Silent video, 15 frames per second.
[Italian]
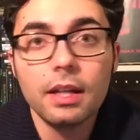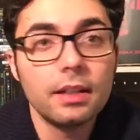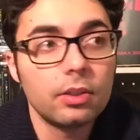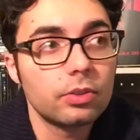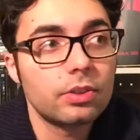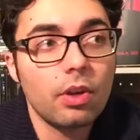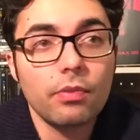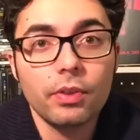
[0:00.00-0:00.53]
Eh, lo
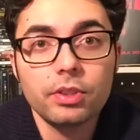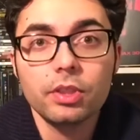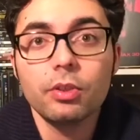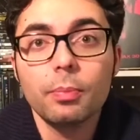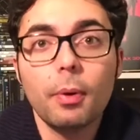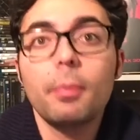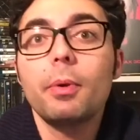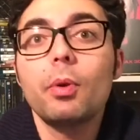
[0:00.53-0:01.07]
stiamo facendo
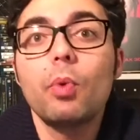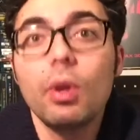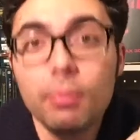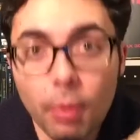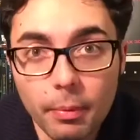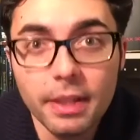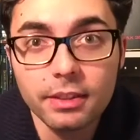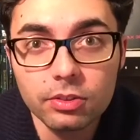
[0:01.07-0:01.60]
proprio in quel
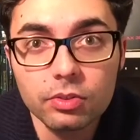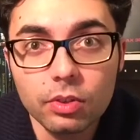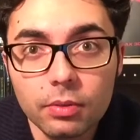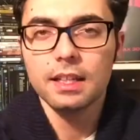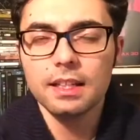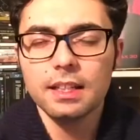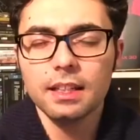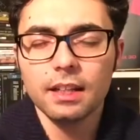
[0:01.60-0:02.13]
momento.
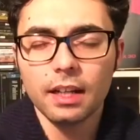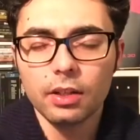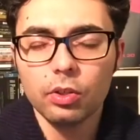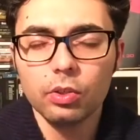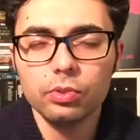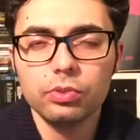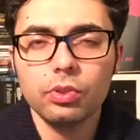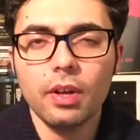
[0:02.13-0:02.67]
Il
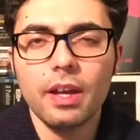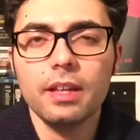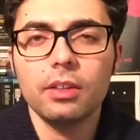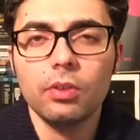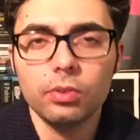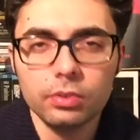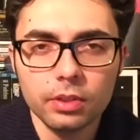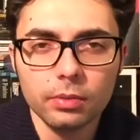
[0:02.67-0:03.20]
racconto è in
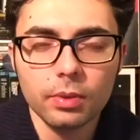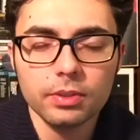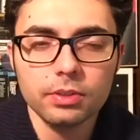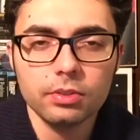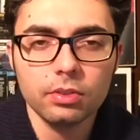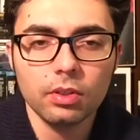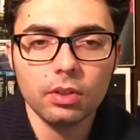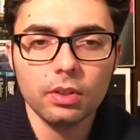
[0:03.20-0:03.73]

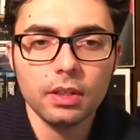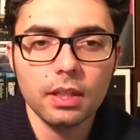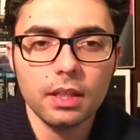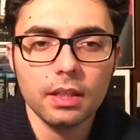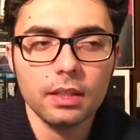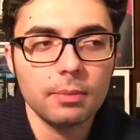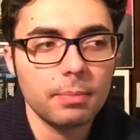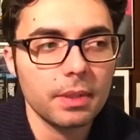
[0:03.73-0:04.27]
continuazione
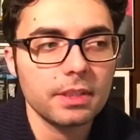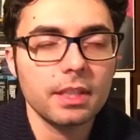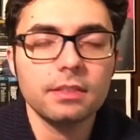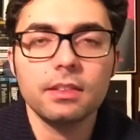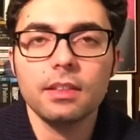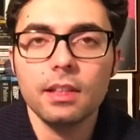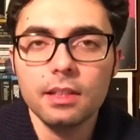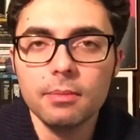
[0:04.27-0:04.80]
il
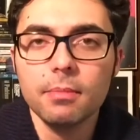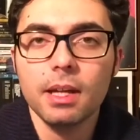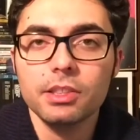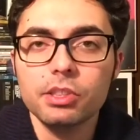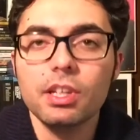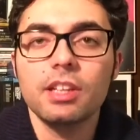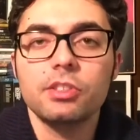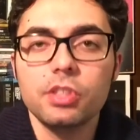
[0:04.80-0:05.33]
presente
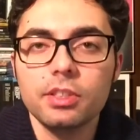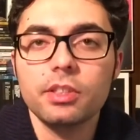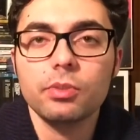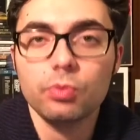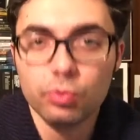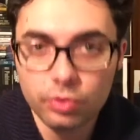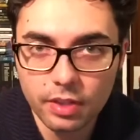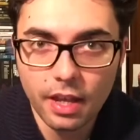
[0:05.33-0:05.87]
dell'immagine accesa
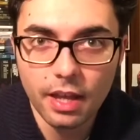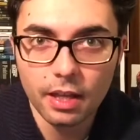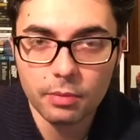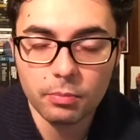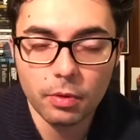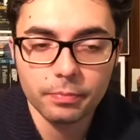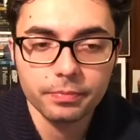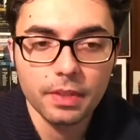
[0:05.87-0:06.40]
su
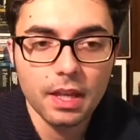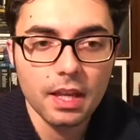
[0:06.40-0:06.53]
schermo.